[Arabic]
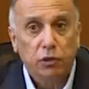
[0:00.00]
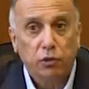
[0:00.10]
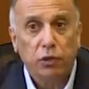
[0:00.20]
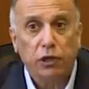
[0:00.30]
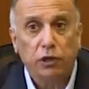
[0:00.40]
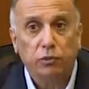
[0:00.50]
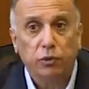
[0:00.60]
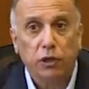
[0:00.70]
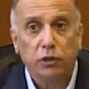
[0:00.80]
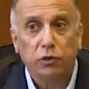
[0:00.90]
كل
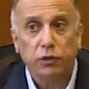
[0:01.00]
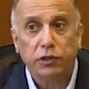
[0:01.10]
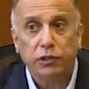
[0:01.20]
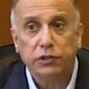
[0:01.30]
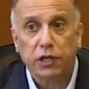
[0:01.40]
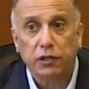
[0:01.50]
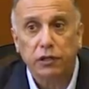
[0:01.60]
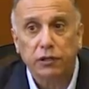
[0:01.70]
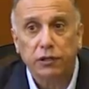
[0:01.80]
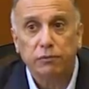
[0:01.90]
هالخطوات هي انتصارا
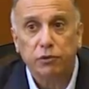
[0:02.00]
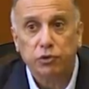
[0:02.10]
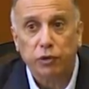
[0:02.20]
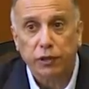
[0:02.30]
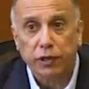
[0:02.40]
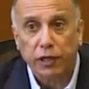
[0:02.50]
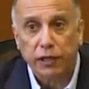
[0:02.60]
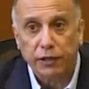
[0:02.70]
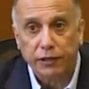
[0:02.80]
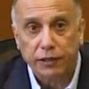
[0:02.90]
لدم الشهداء
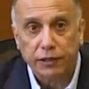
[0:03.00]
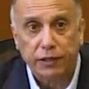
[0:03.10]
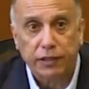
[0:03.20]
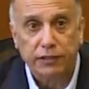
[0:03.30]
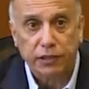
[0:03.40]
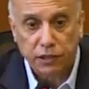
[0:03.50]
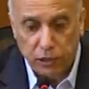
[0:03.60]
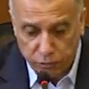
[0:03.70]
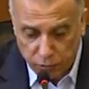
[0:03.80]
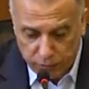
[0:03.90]
الذي
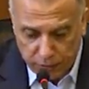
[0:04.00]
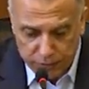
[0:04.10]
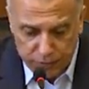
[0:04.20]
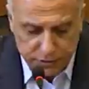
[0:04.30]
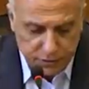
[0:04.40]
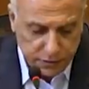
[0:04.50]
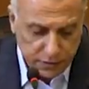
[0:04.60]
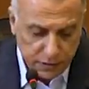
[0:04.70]
خصلناهم يوم أمس